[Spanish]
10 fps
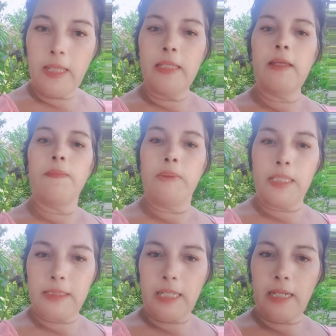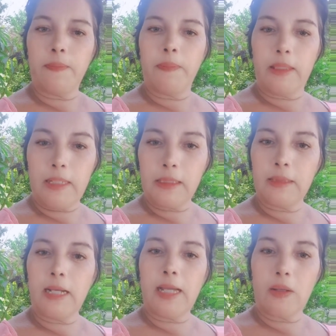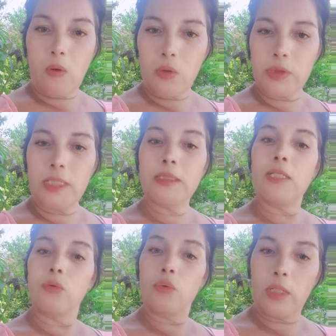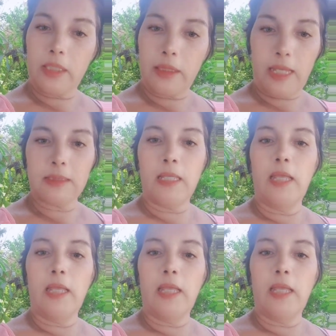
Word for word: y empiezan a pedirte las cosas y tú les das.